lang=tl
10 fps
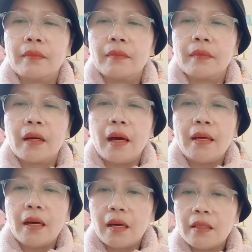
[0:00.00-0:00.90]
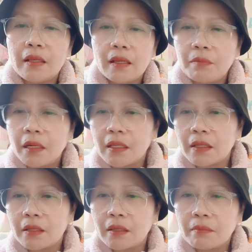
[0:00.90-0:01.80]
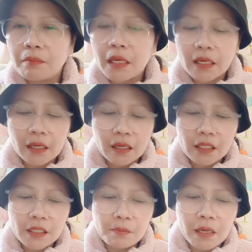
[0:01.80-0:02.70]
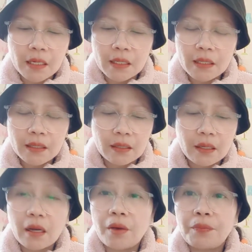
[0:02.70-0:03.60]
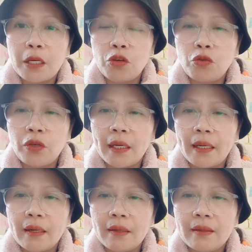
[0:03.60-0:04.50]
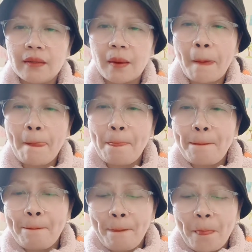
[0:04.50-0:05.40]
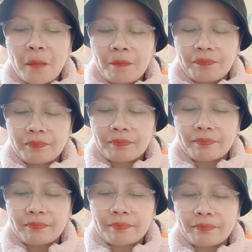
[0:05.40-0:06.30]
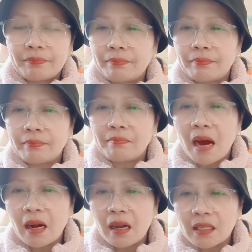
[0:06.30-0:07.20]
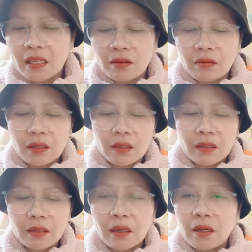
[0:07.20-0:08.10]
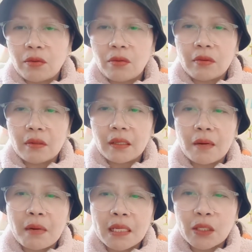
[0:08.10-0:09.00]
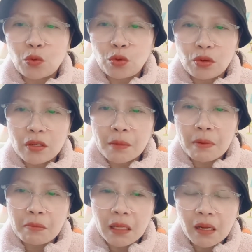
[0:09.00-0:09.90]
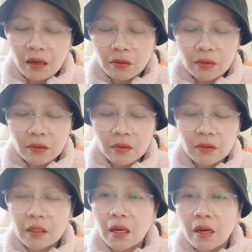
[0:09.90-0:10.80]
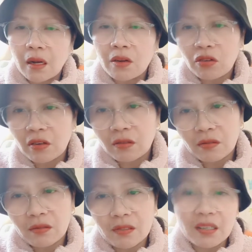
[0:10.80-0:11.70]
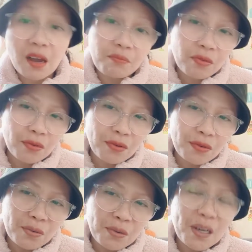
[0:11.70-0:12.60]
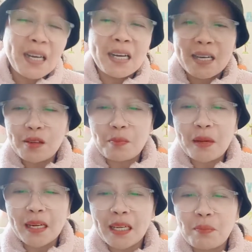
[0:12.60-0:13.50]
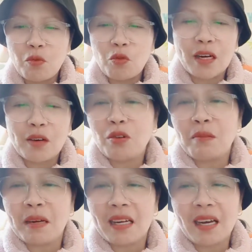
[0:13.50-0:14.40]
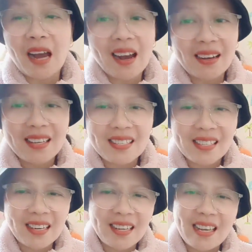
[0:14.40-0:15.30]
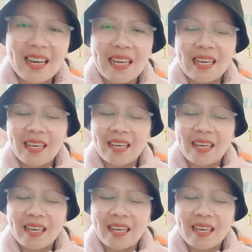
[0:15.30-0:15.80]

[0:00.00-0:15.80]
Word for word: Hi guys, advance Merry Christmas and Happy New Year. Mm, maaga kasi ako nag ano, namas ko doon sa pamilya ko, sa anak ko, sa apo ko. Ngayon, pinag-ipunan ko naman ang aking sarili.